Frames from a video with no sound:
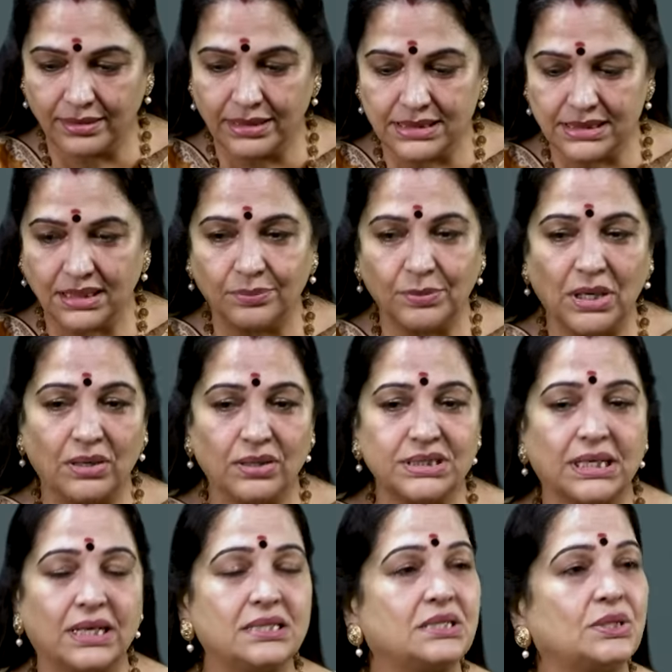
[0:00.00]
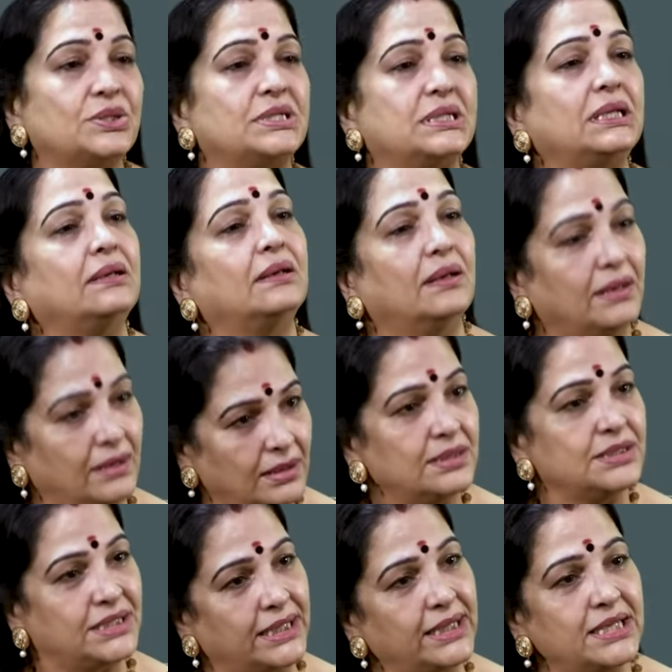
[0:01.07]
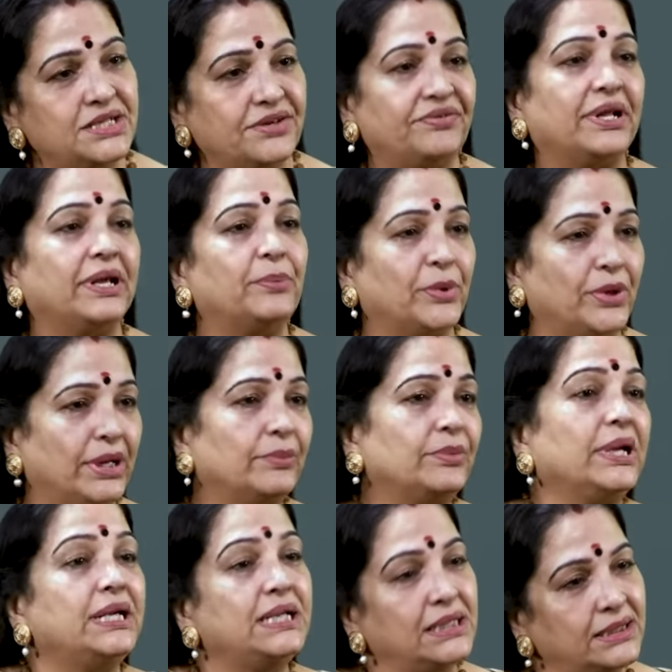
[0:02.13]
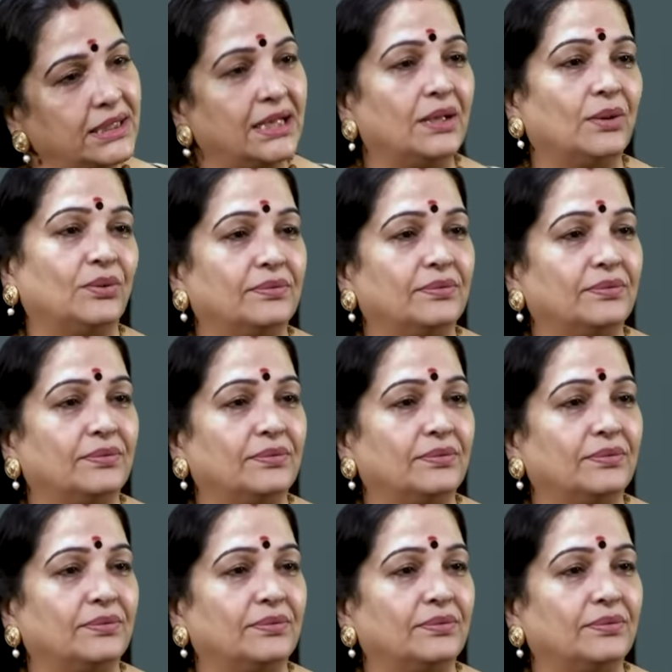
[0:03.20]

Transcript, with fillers: ఈ సినిమాల్లో ఛాన్స్ వచ్చి చెన్నై షిఫ్ట్ అయిపోయాం ఎయిటీ త్రీలో